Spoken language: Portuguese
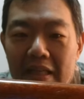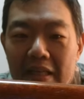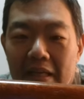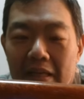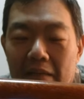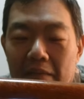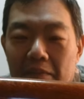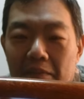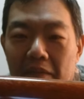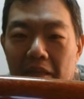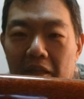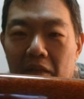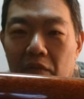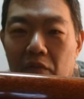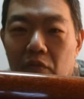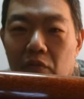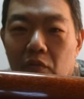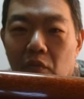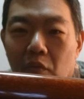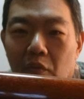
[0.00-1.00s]
é
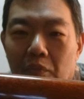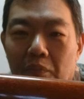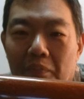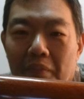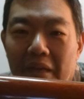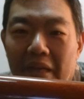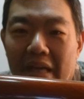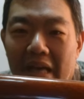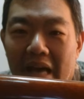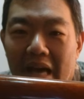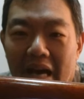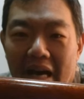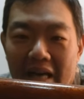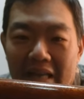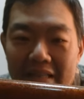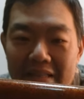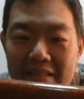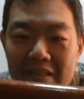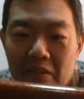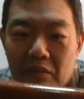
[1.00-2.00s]
meio
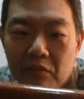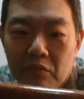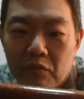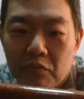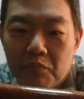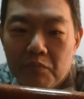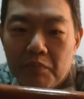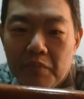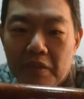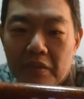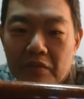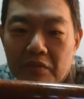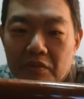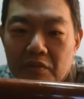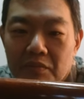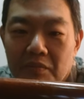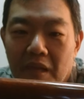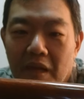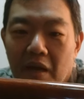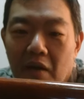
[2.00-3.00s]
cobreada com
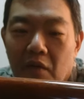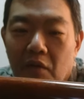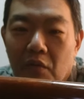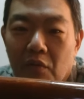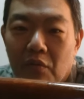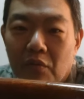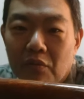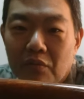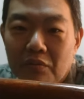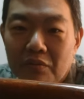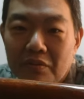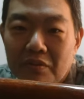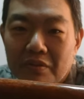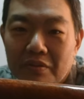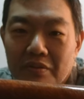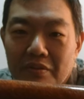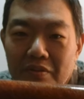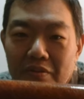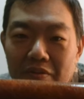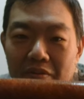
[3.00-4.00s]
pingos
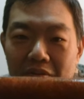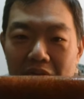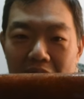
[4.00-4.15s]
marrons.